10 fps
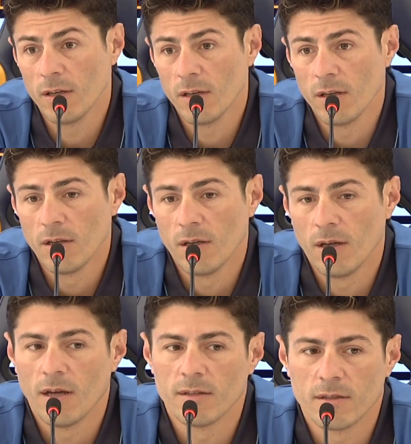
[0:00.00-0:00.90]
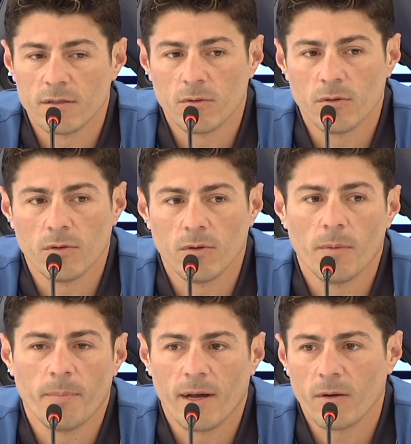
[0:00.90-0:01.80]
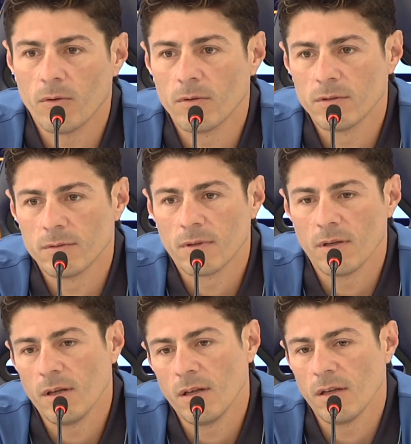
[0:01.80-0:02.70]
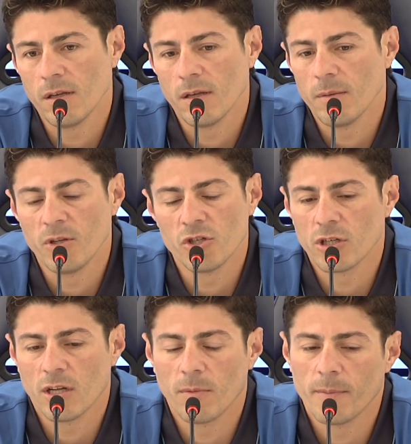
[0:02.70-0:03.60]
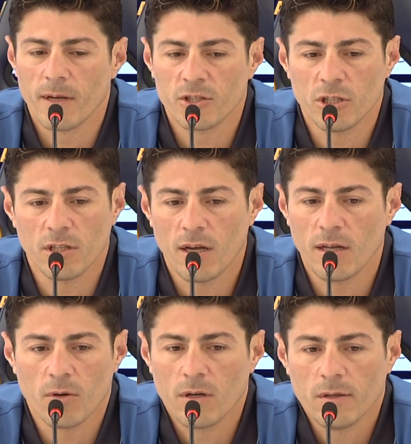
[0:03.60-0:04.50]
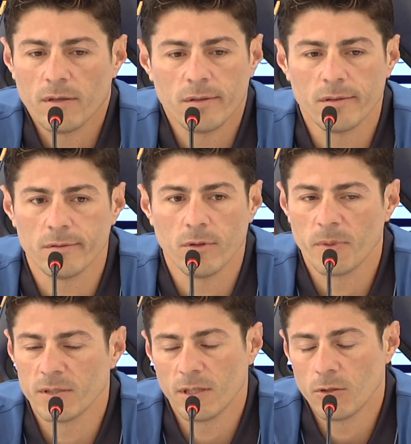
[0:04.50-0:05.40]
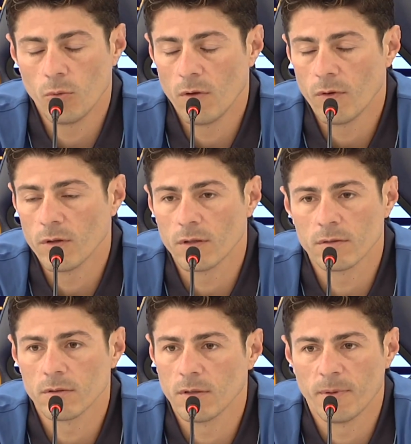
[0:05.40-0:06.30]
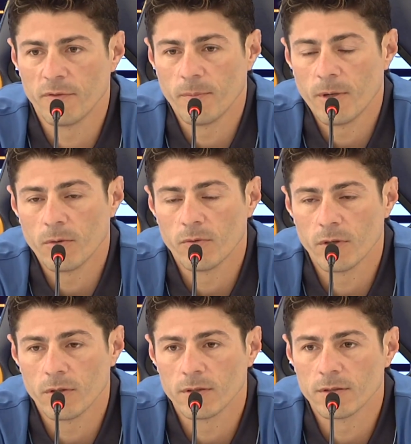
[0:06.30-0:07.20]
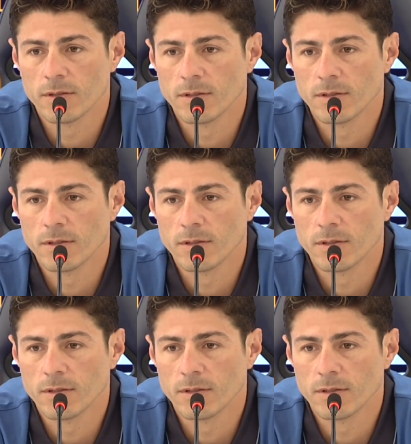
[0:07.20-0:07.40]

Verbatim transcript: è andato a Parco, e mi dice che era una bella città e allora non ho pensato due volte per firmare con Verona